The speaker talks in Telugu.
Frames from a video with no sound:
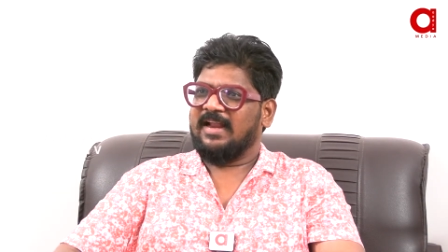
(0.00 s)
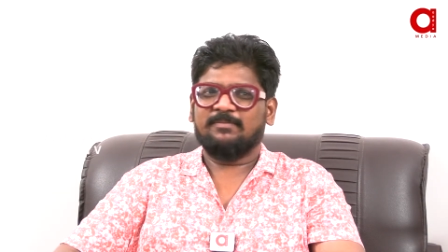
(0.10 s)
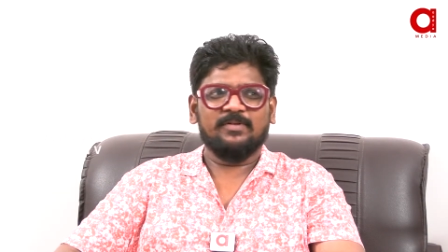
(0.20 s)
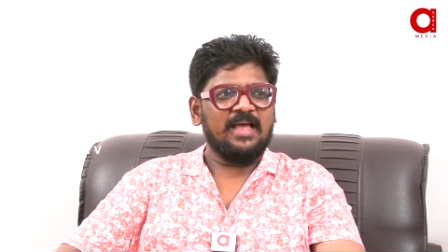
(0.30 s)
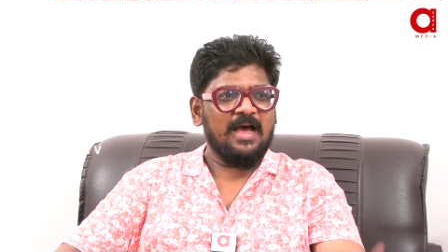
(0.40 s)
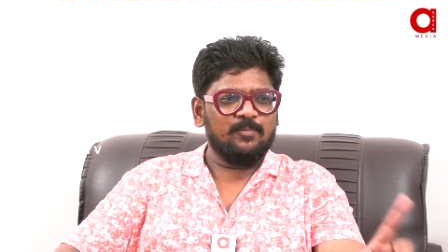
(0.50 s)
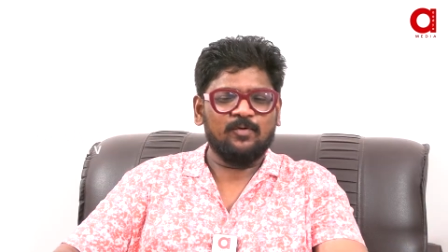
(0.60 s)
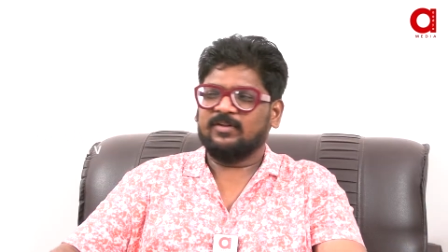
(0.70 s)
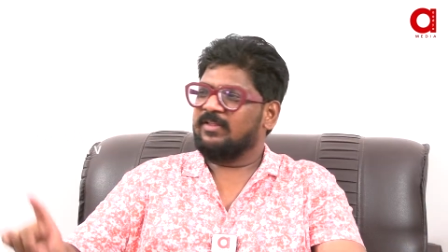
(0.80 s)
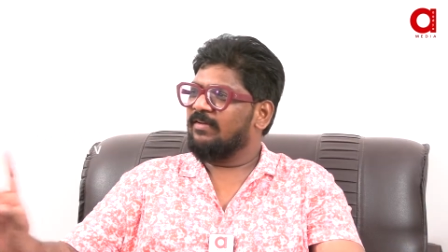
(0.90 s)
లేకపోతే ఆ
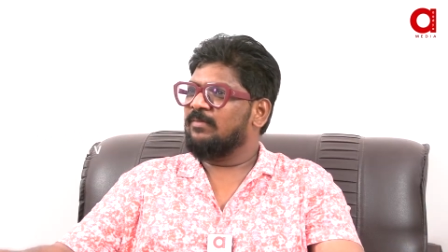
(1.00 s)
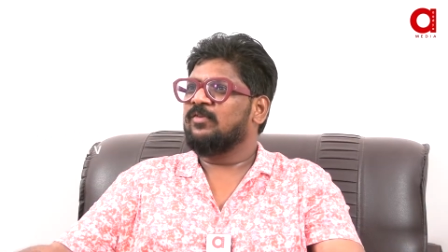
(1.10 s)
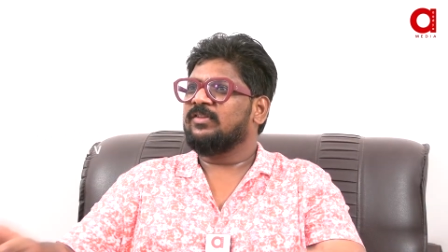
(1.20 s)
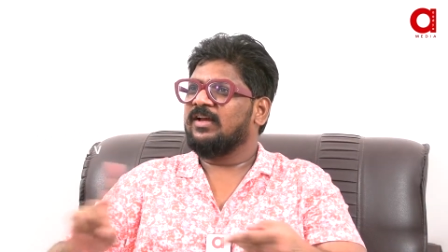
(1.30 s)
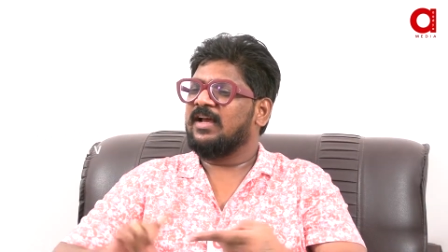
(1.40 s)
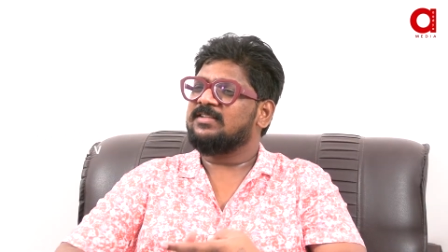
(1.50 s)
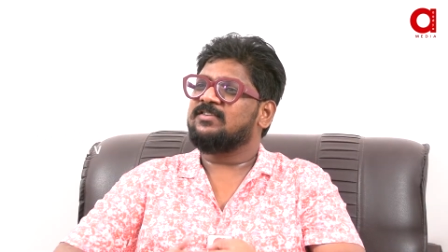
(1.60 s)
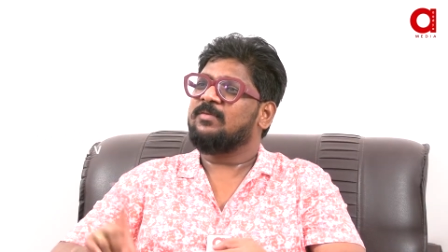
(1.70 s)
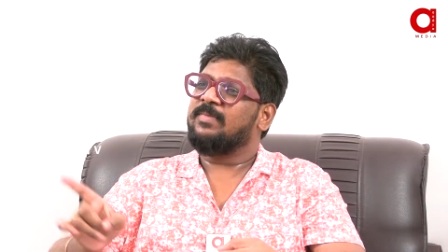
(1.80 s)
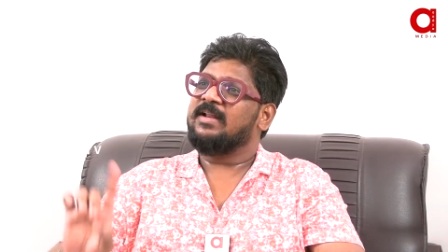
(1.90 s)
ముహూర్తం ఈ ముహూర్తం
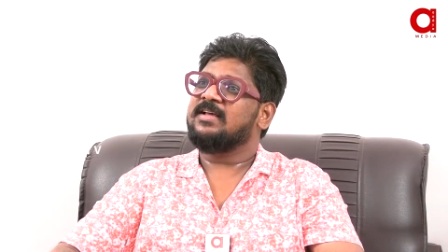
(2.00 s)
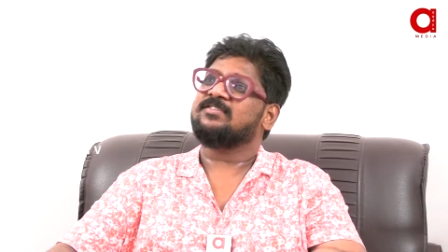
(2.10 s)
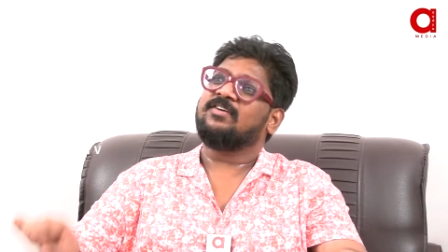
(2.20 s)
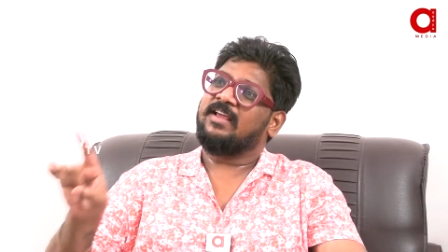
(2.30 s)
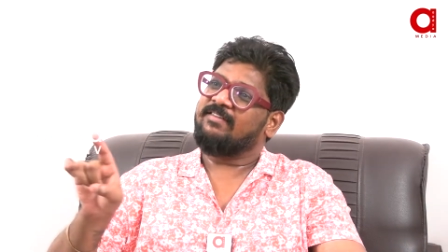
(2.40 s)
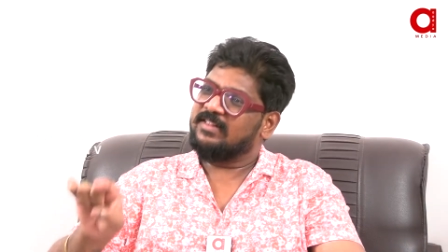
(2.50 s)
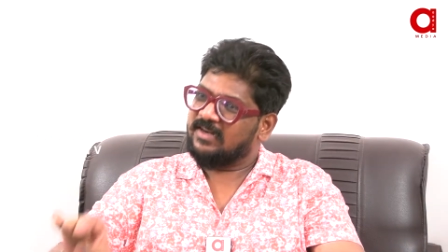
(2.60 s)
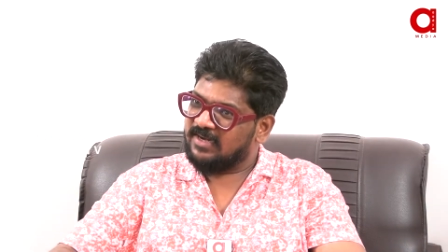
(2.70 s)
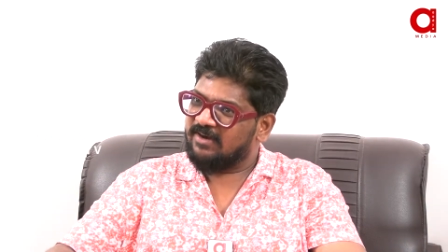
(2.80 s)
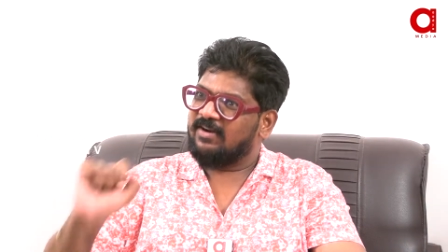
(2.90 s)
కలిసిన వాళ్ళు పెళ్లి చేసుకుంటే
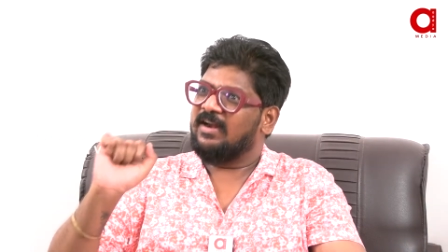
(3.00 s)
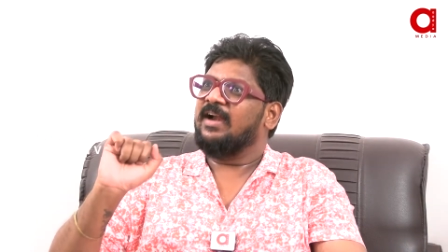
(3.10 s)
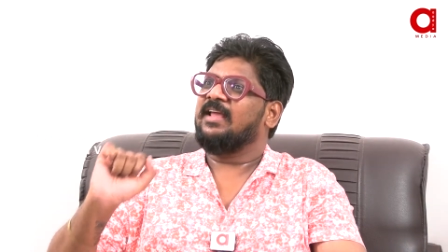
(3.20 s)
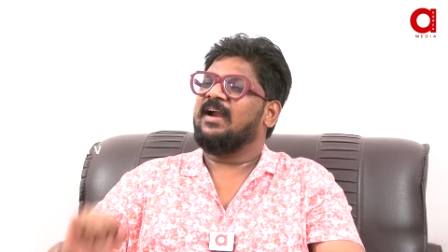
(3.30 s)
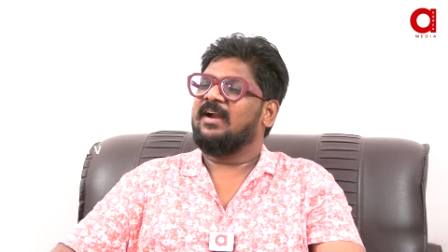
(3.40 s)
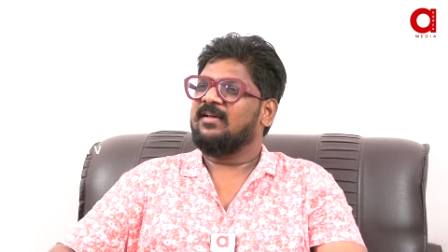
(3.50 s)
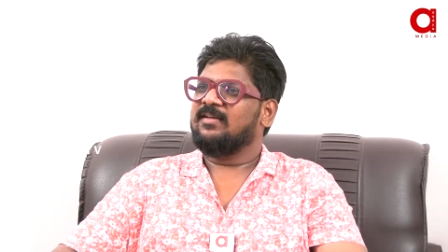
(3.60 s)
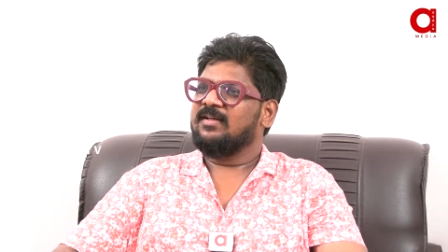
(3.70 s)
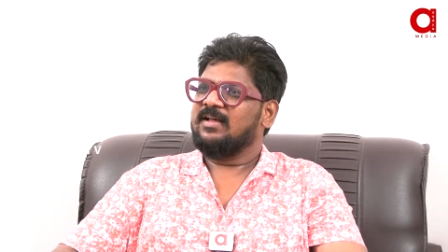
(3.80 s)
ఏమైందని నిన్న ఎవడన్నా అడిగాడా